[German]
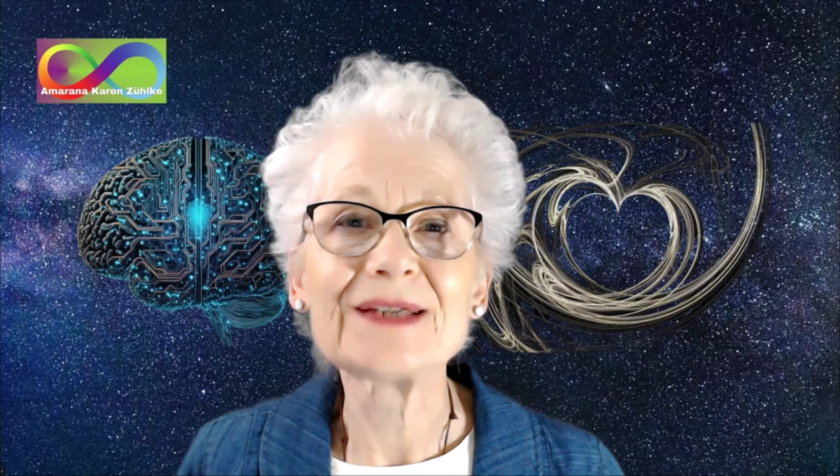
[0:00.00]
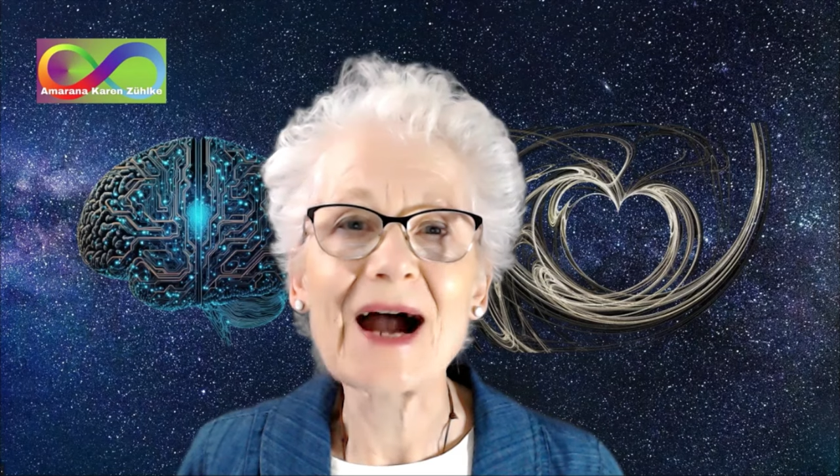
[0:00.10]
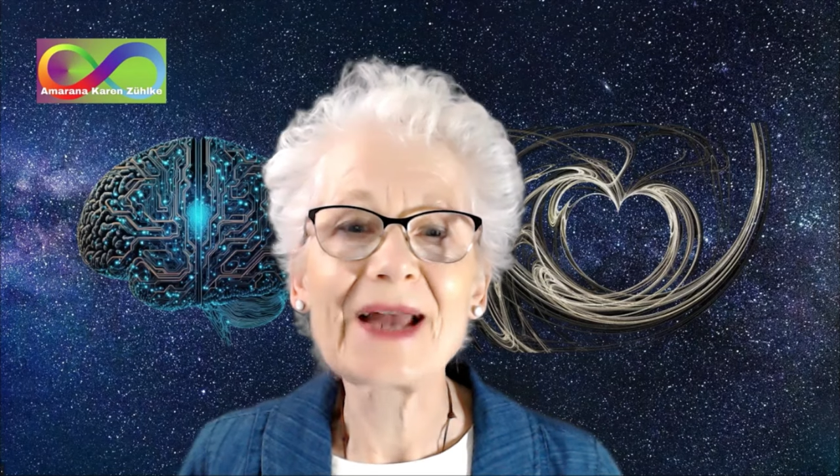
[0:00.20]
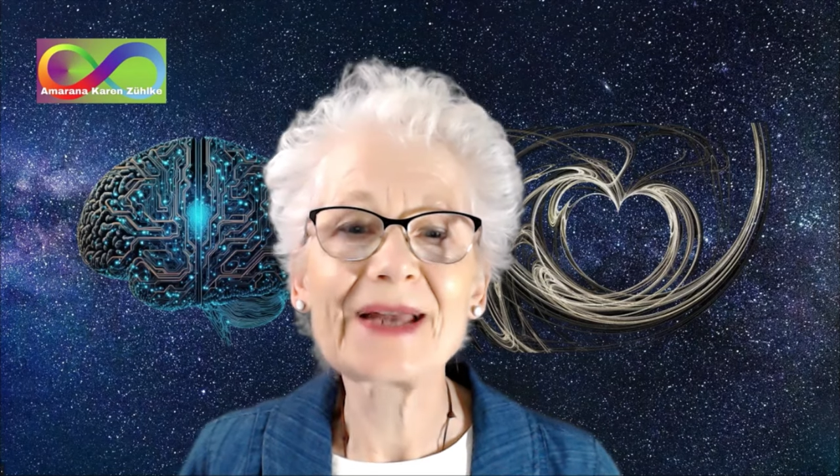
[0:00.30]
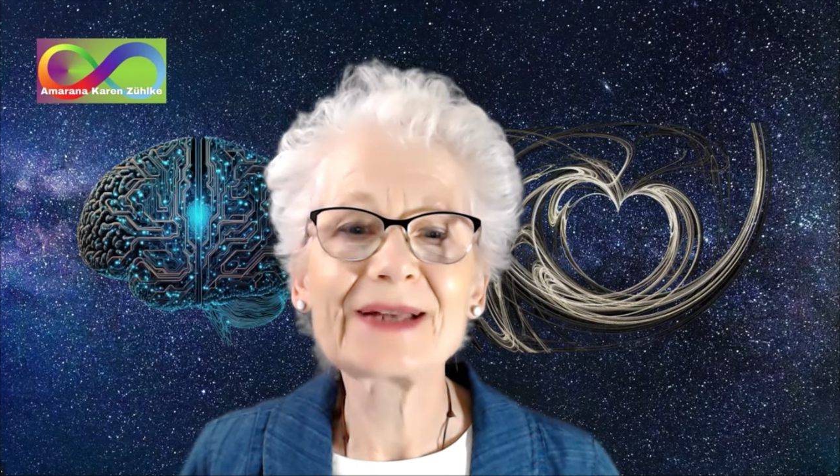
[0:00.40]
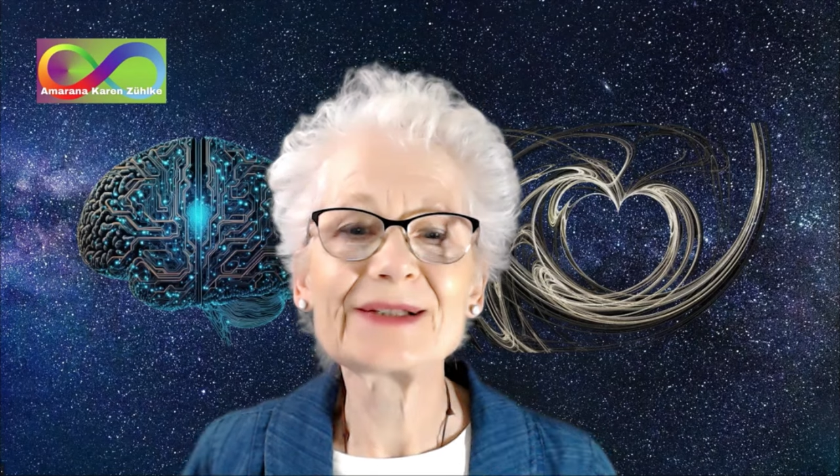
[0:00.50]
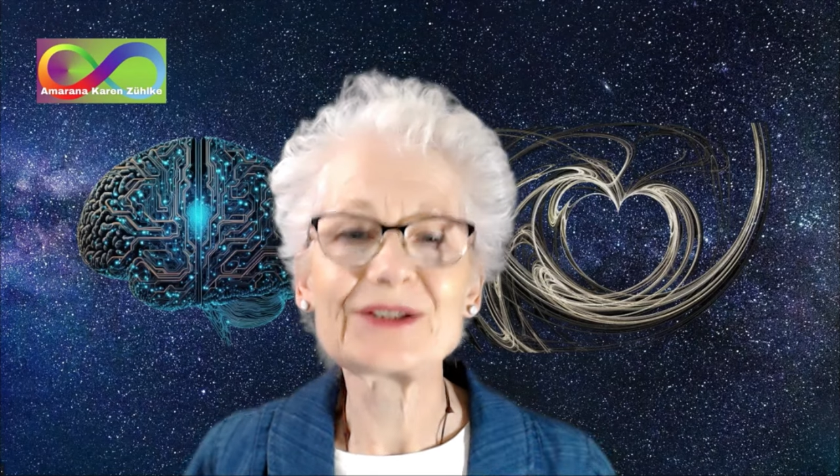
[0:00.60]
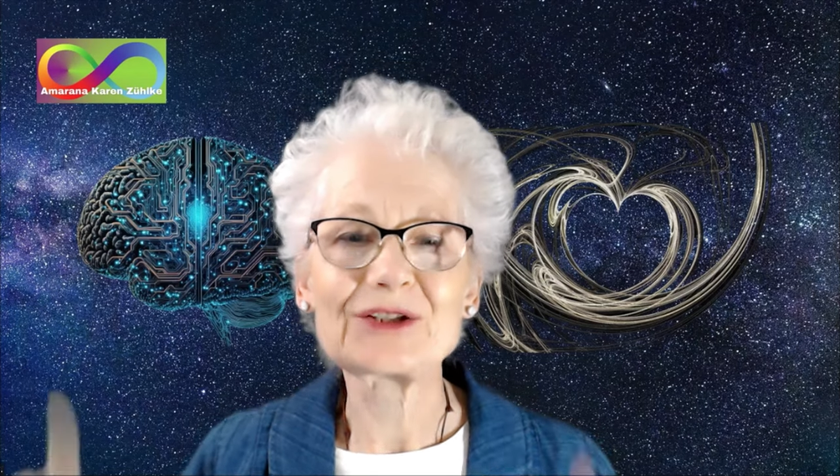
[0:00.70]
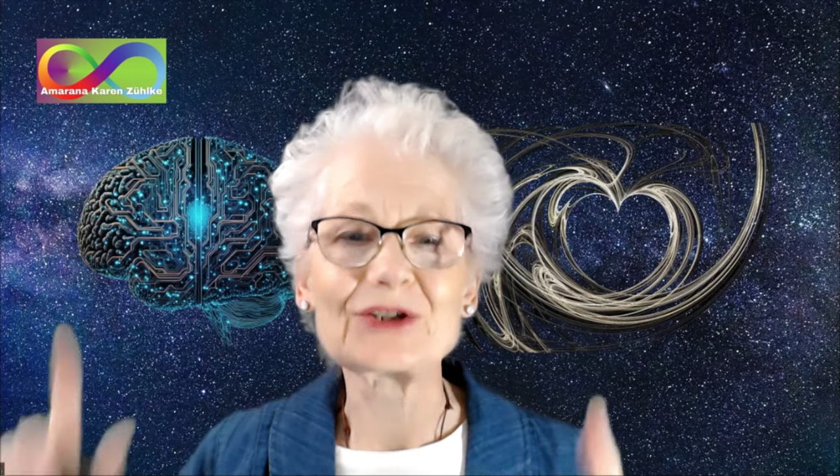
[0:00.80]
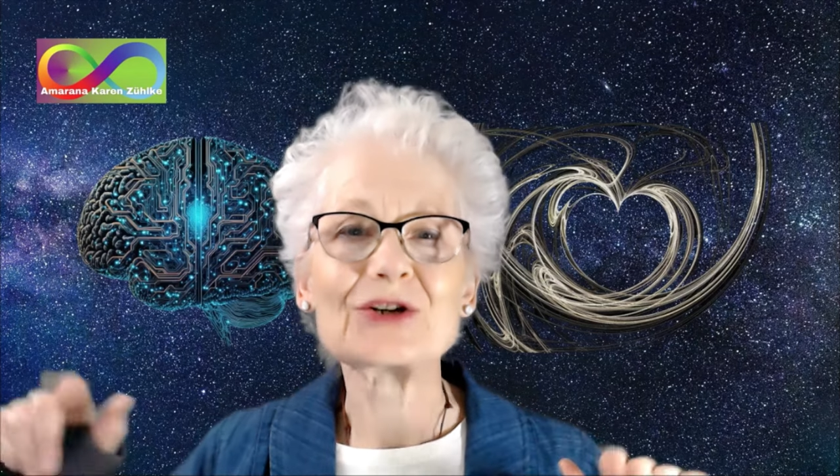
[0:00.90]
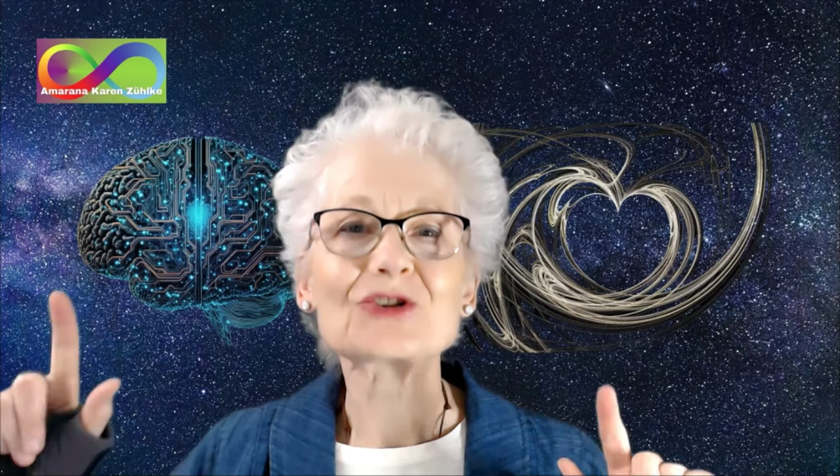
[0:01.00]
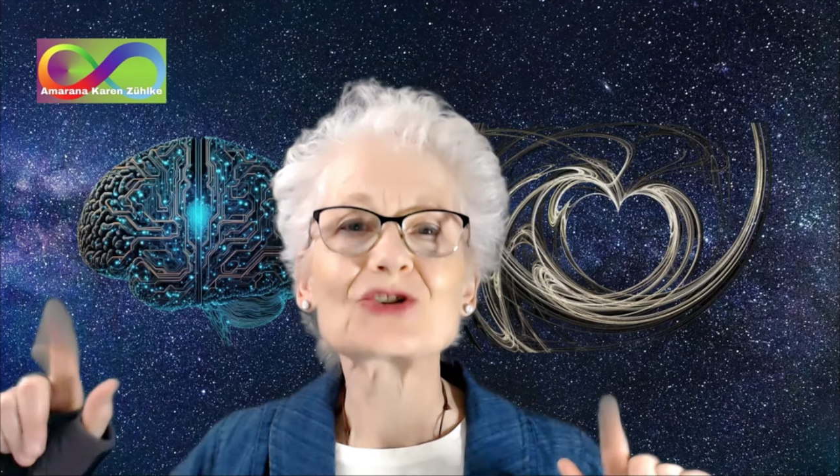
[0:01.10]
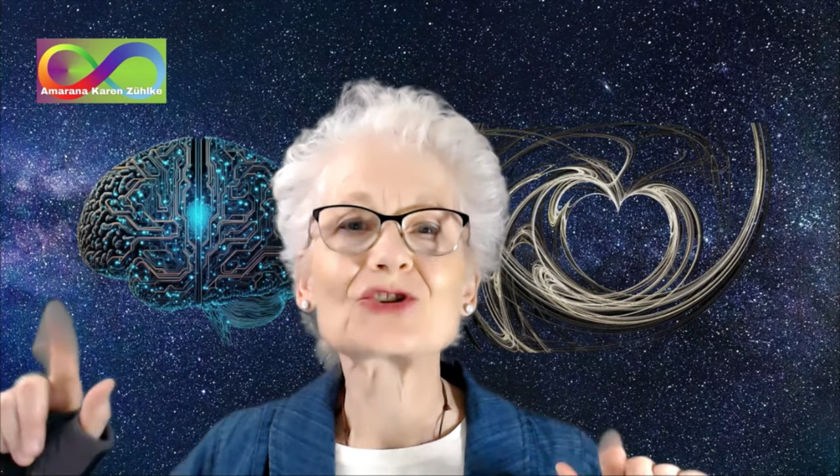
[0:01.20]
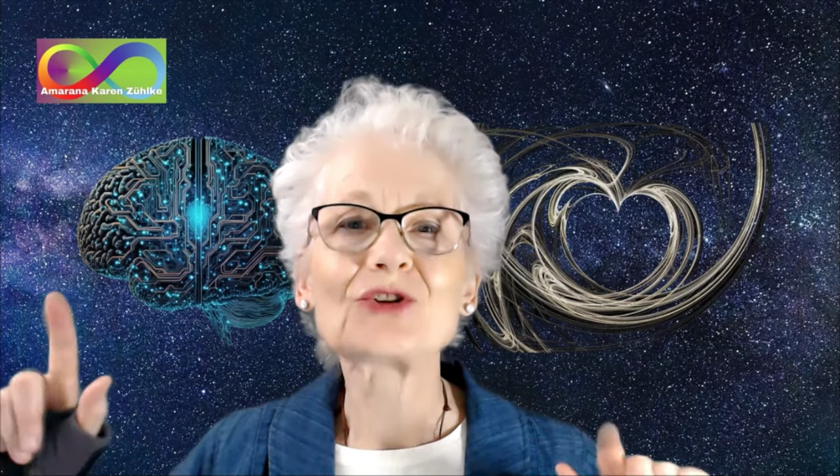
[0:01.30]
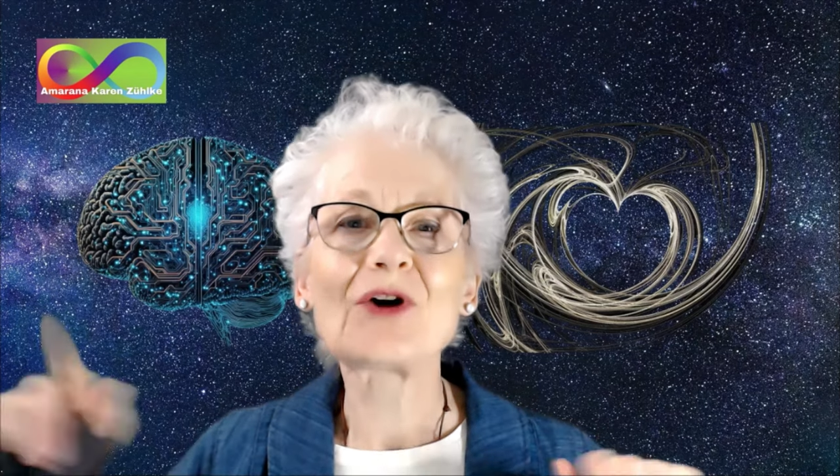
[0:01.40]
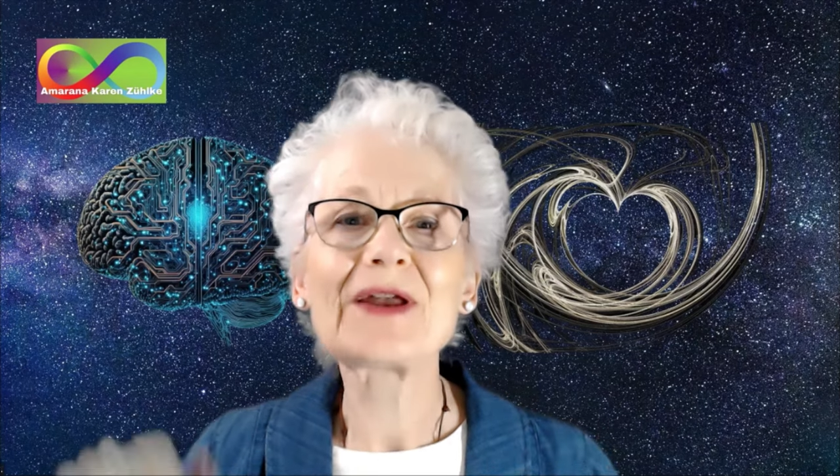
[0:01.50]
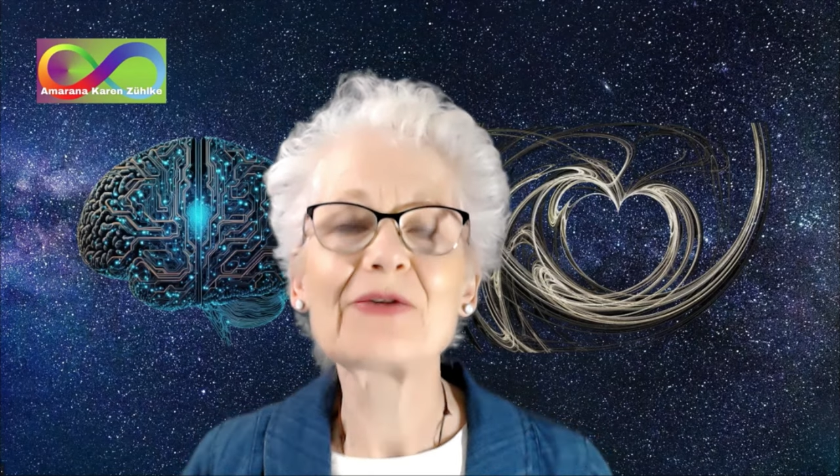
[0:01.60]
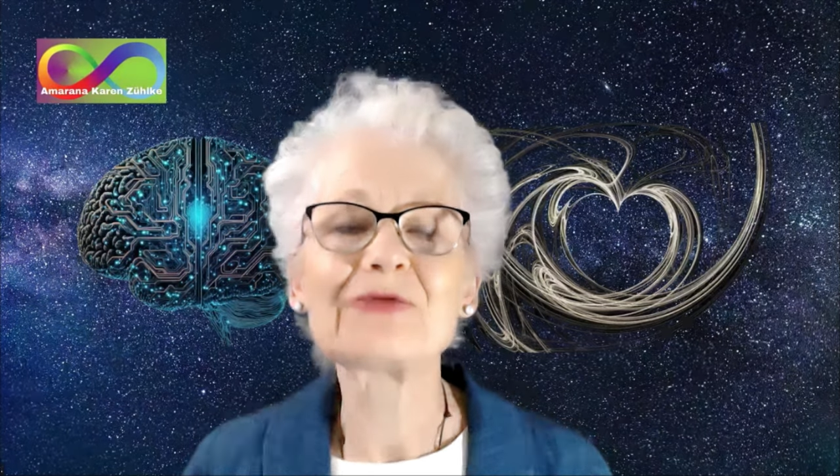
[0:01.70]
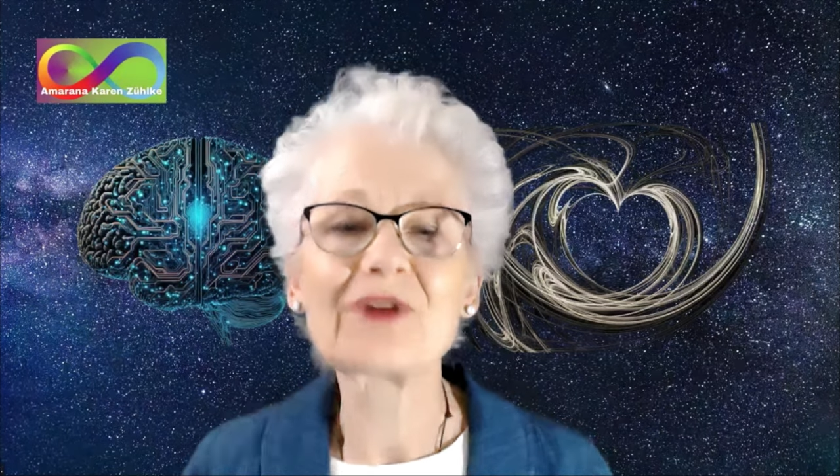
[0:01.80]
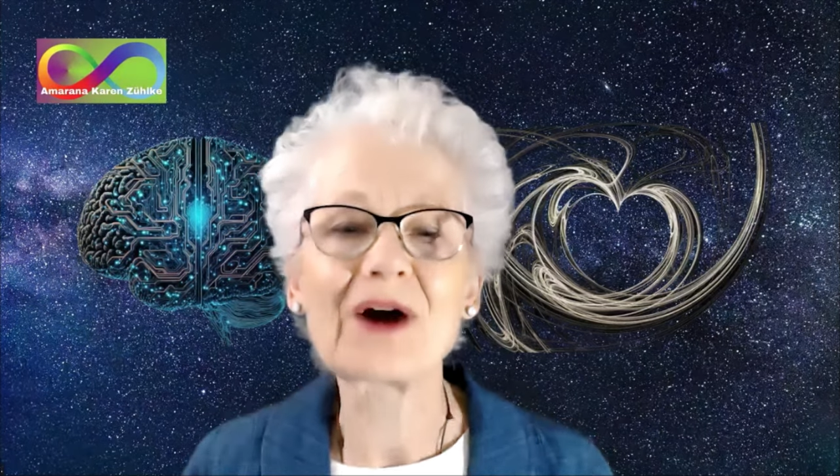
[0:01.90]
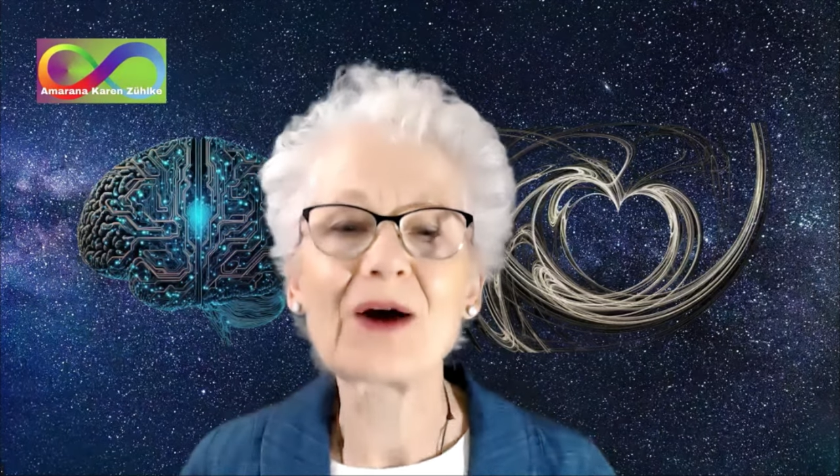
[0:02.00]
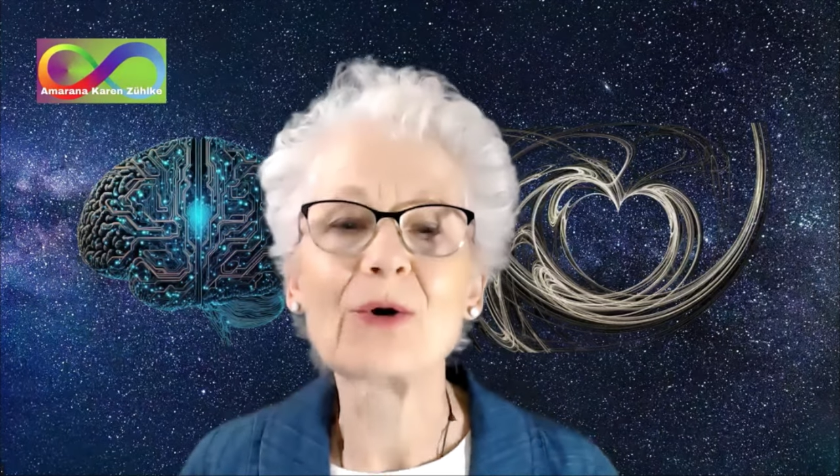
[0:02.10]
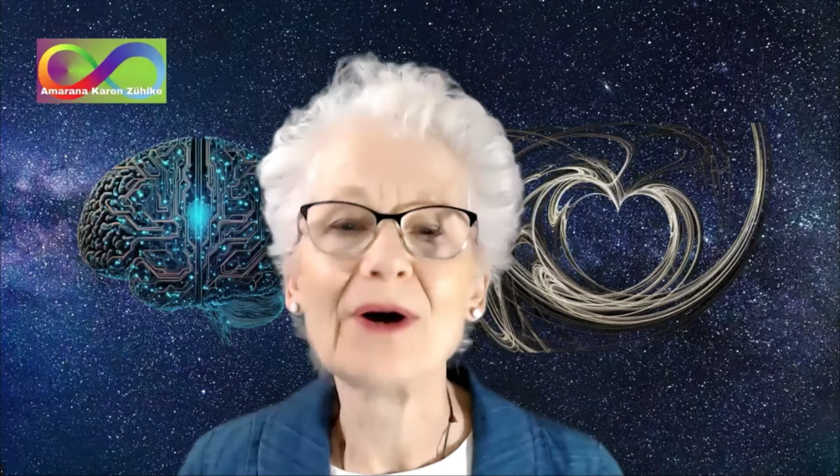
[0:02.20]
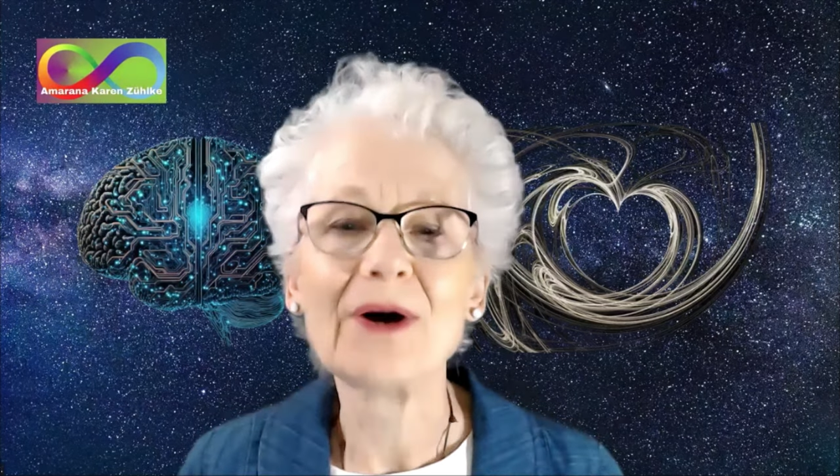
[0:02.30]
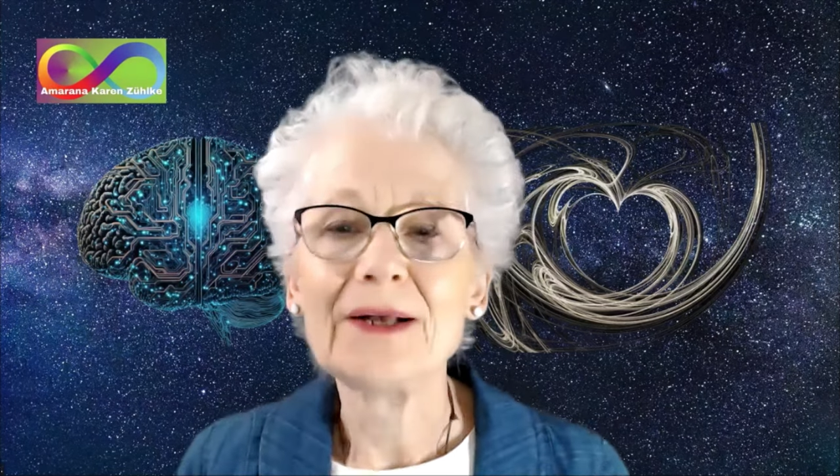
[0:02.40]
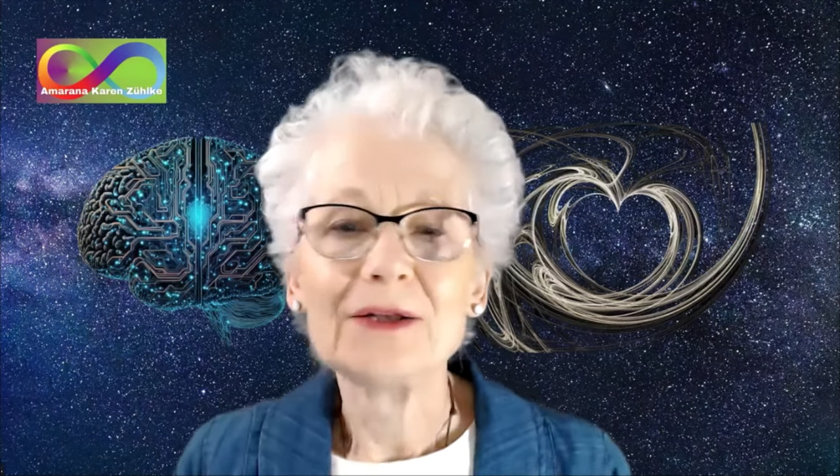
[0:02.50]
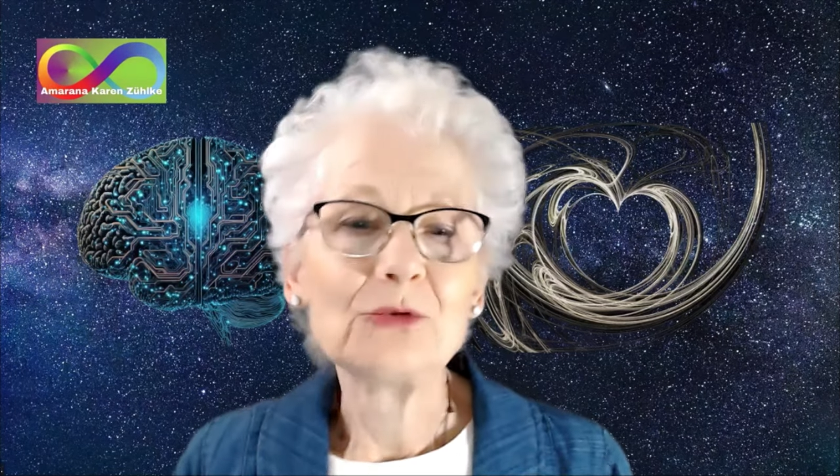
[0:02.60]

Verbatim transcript: die eigentliche Steuerfrau.